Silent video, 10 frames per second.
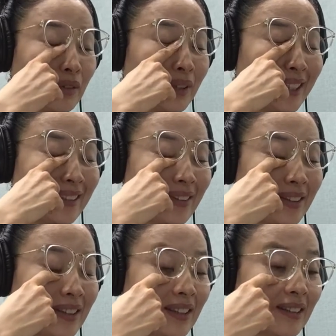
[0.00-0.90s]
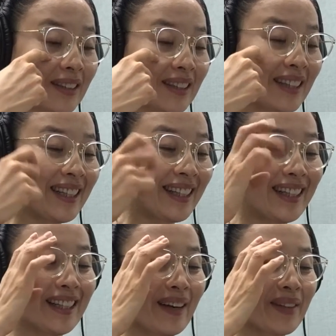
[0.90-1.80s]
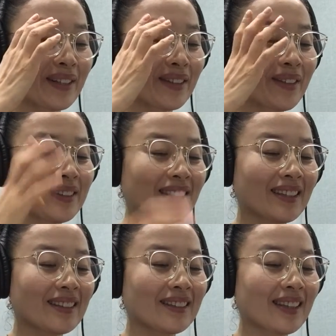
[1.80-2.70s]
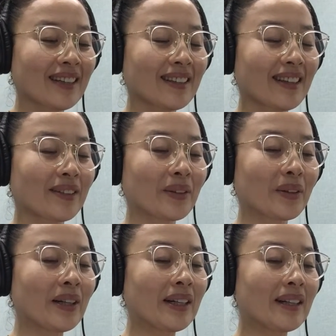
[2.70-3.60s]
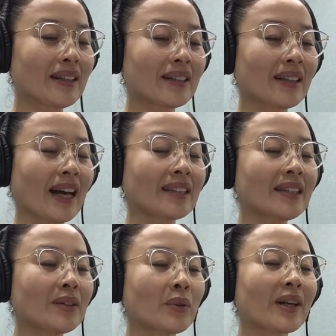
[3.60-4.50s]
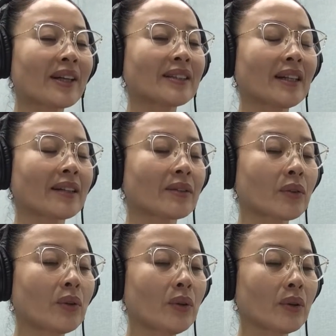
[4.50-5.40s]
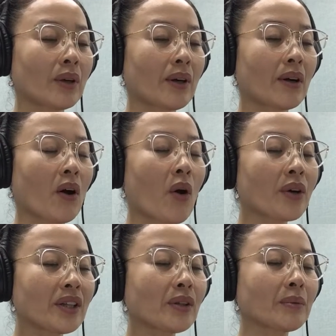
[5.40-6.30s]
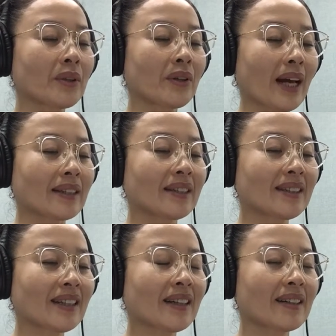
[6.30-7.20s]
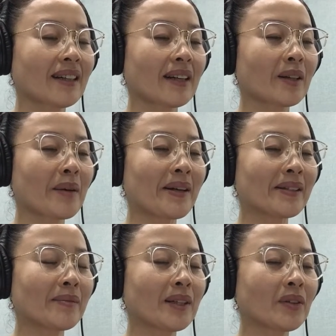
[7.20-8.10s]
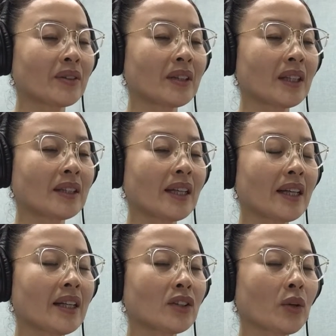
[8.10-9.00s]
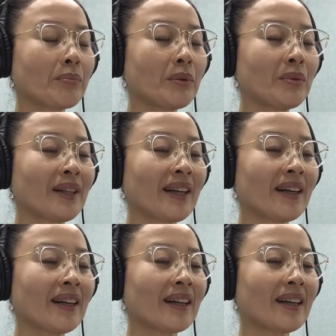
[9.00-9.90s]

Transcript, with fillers: 수행한 거는 길이 길이 남아서 이제 그 상태로 다시 돌아가지 않고 거기서부터 다시 시작한다 이렇게 말씀하셨는데 책의 첫 부분에